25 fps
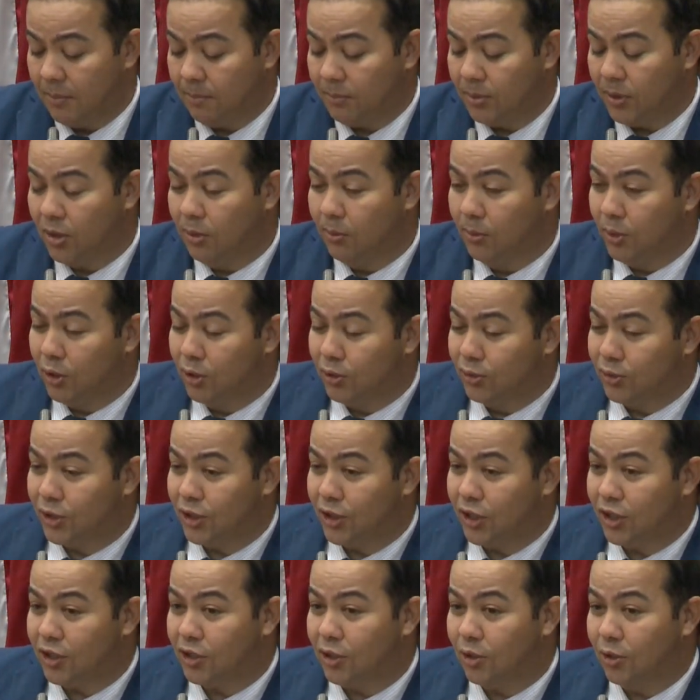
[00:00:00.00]

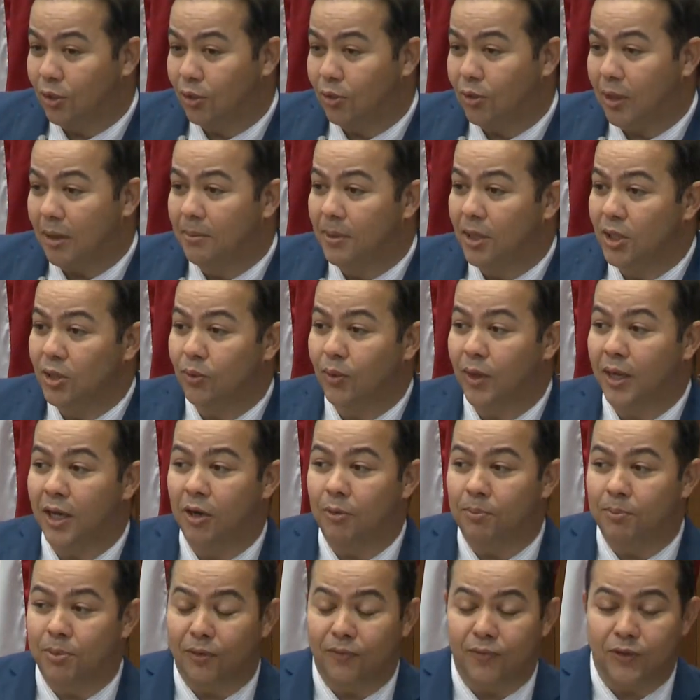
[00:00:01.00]
Pneumologista, doutor
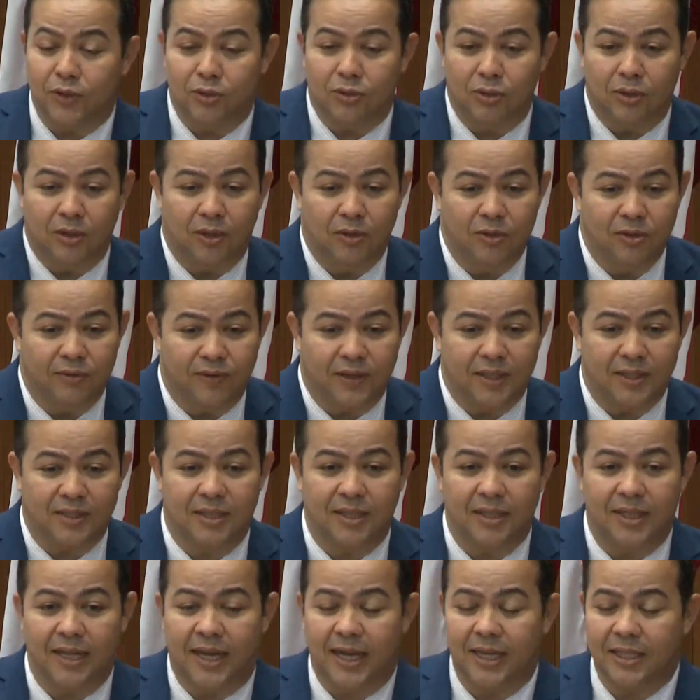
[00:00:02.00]
Emanuel, professor da
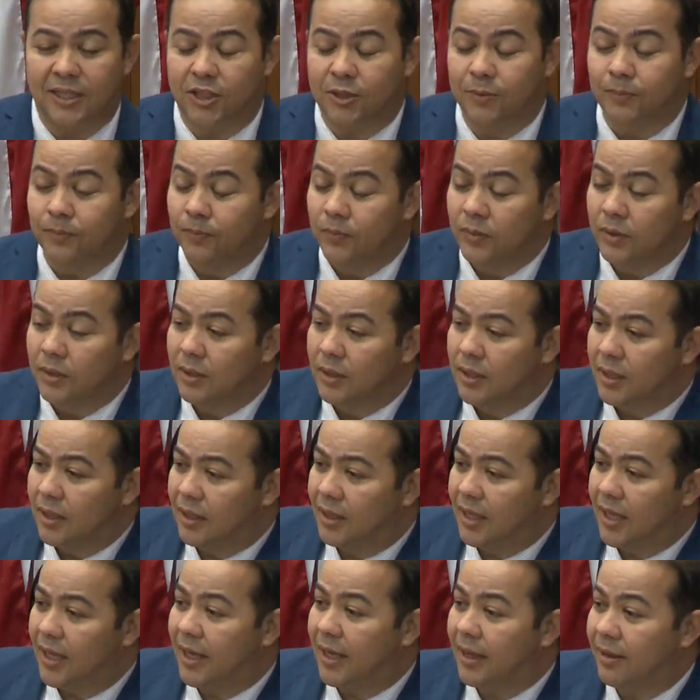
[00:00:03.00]
Universidade
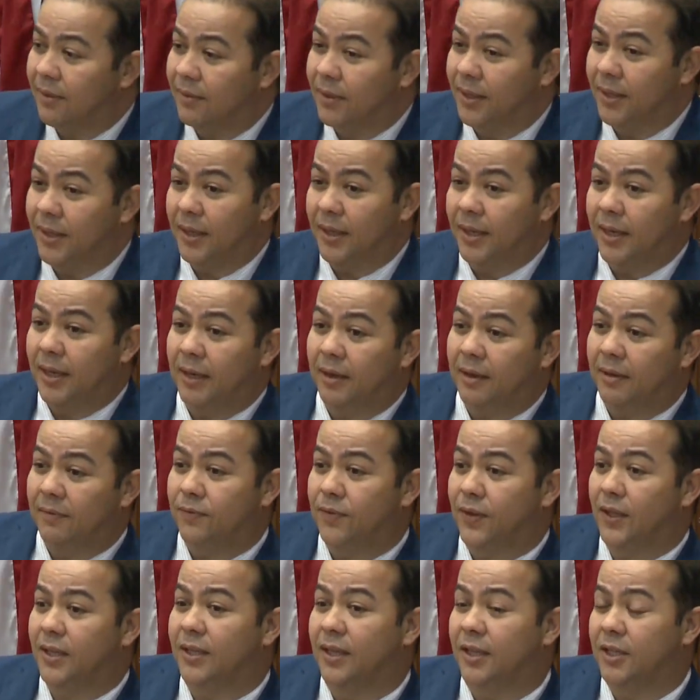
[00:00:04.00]
lá é,
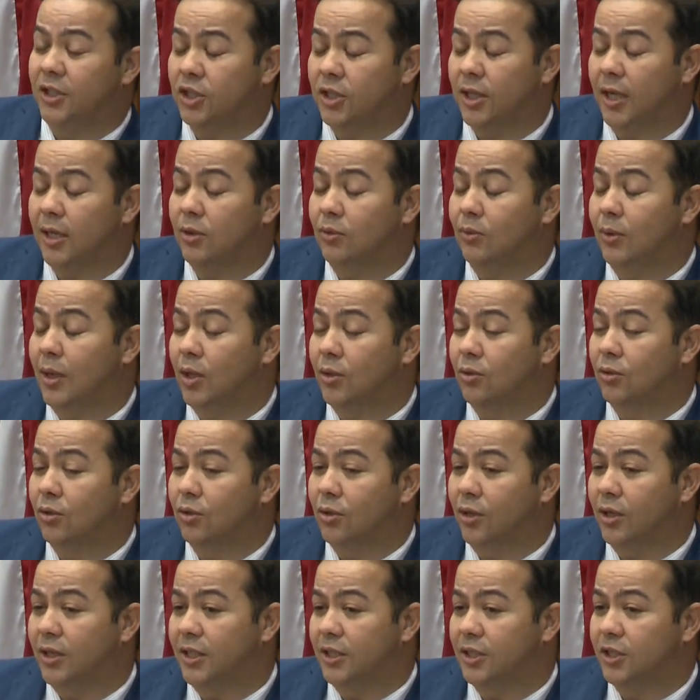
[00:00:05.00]
estadual do
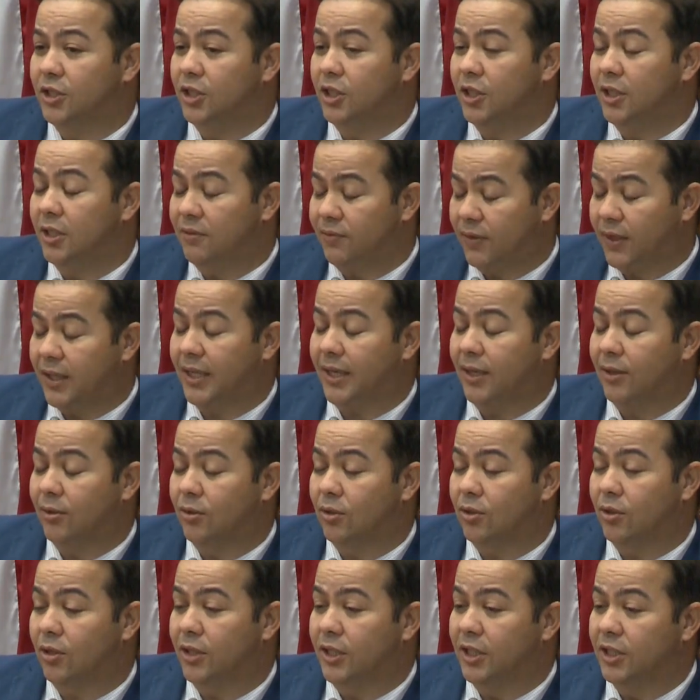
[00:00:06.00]
Tocantins, federal
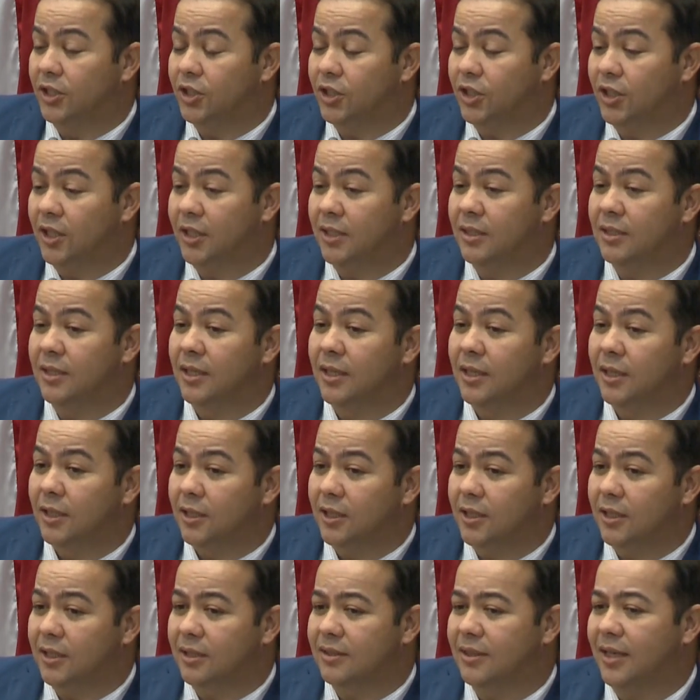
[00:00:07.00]
do Tocantins,
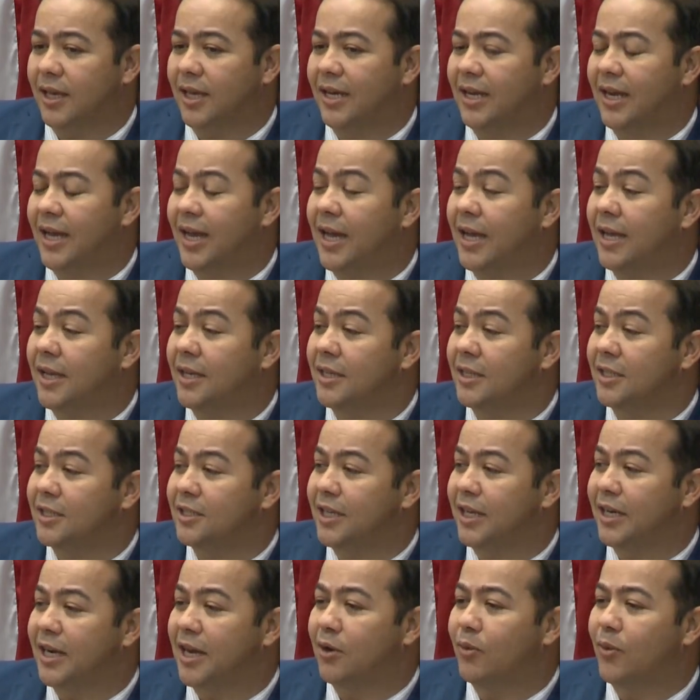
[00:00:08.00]
que sai lá
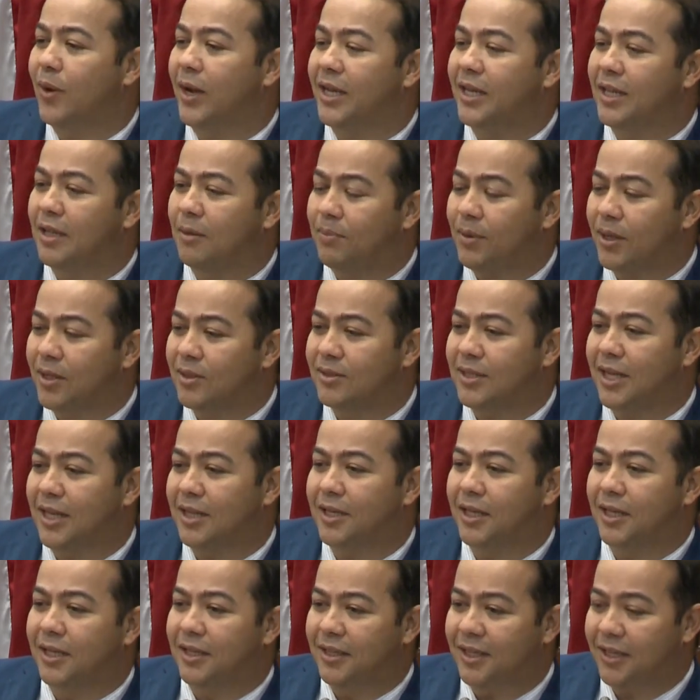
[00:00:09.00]
de Araguaína para nos
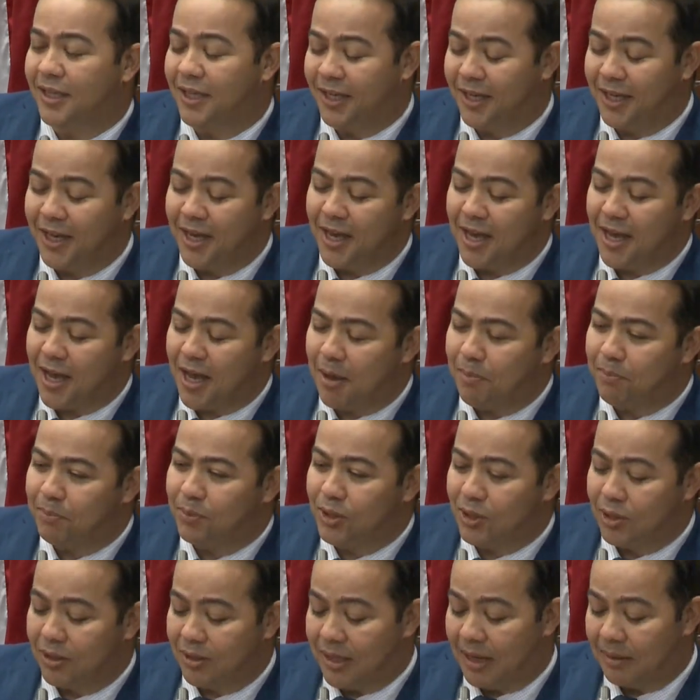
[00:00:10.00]
atender, a
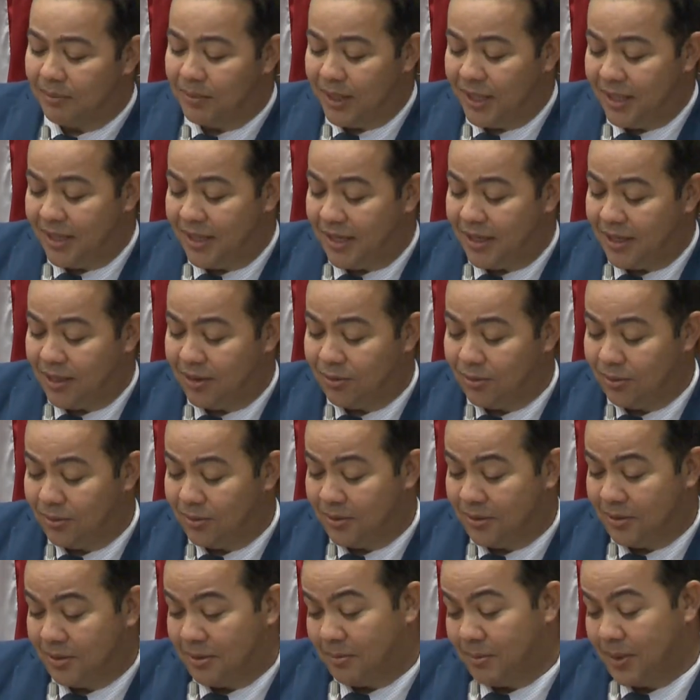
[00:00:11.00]
pedido da mãe dela, do,
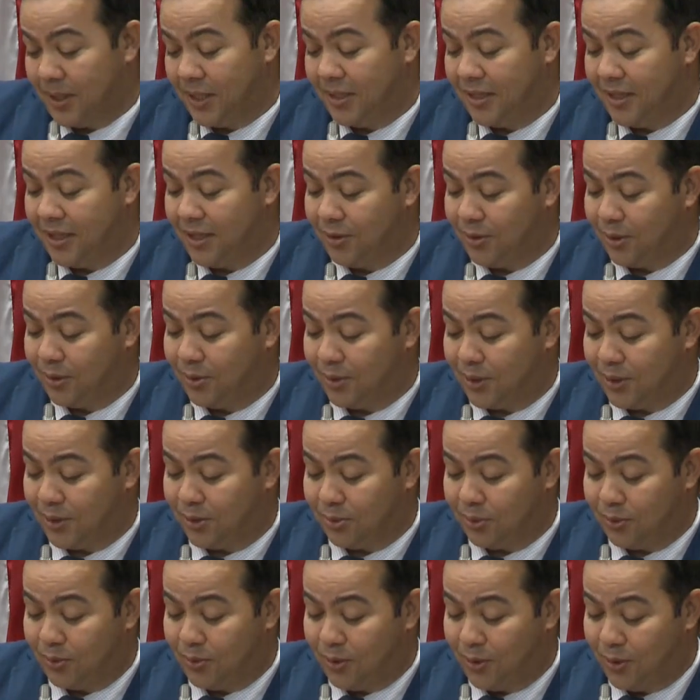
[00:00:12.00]
da mãe dele, doutora
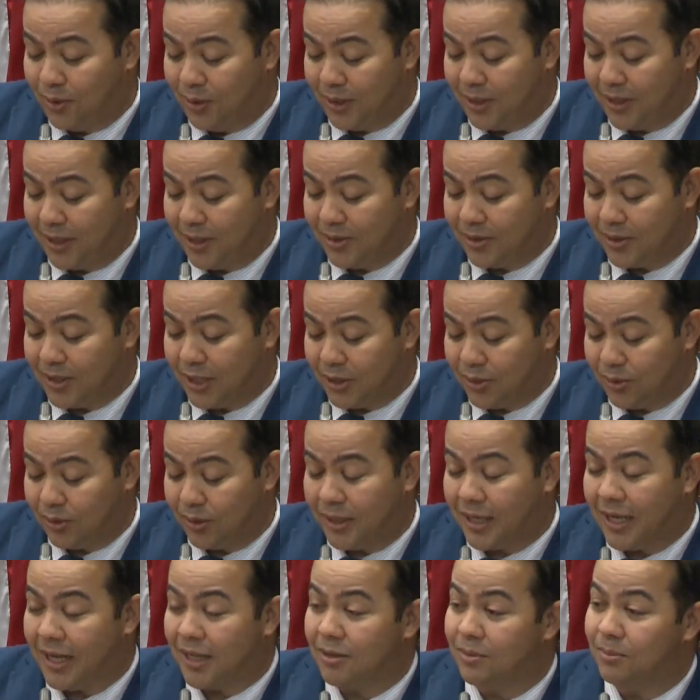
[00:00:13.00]
Socorro, que tem nos
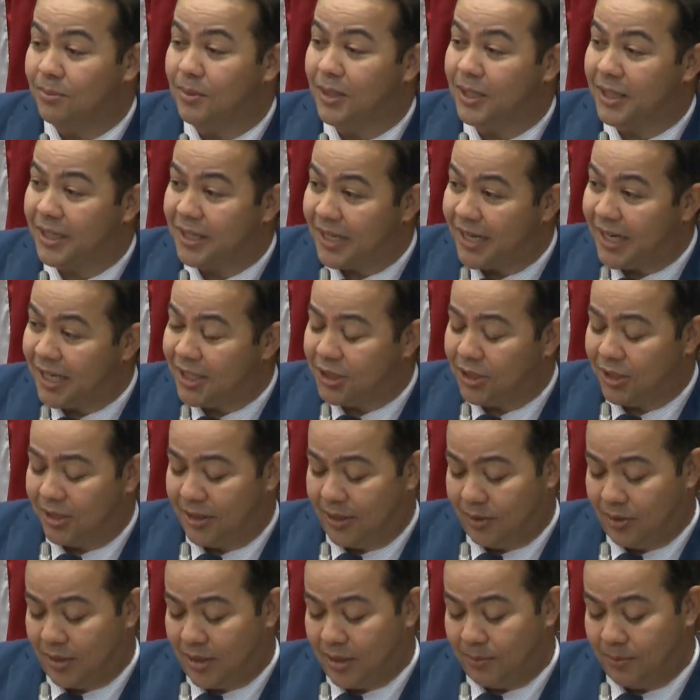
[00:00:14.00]
ajudado, minha
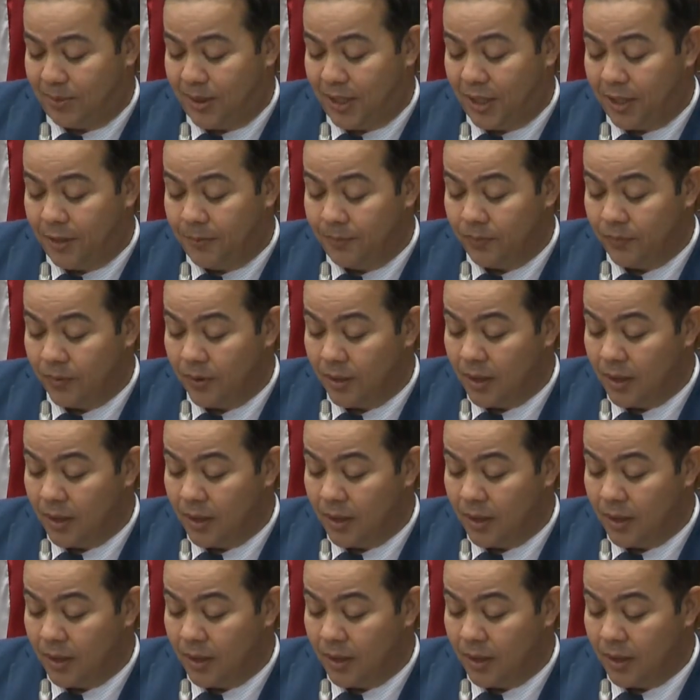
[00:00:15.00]
gratidão também.